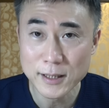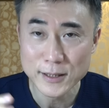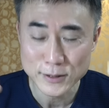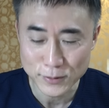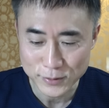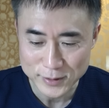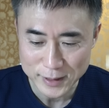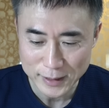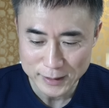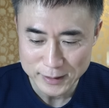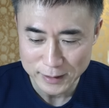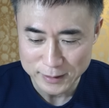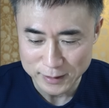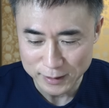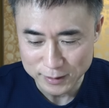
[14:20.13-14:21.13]
そういう性
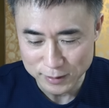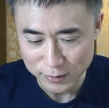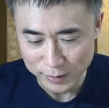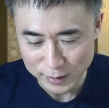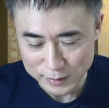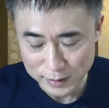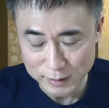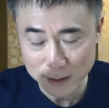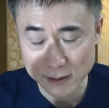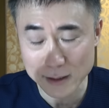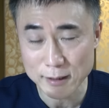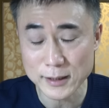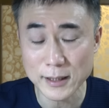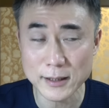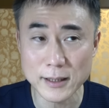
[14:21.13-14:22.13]
善説ではね絶対
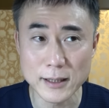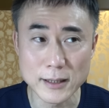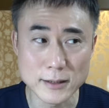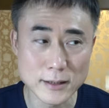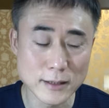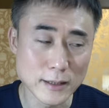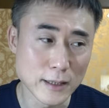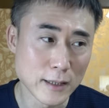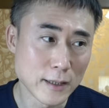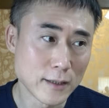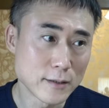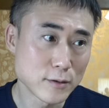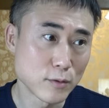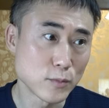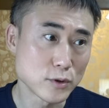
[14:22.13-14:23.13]
成り立たないし
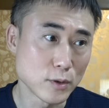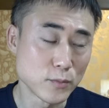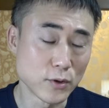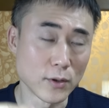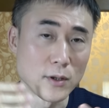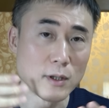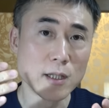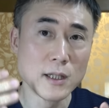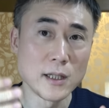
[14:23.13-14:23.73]
そもそも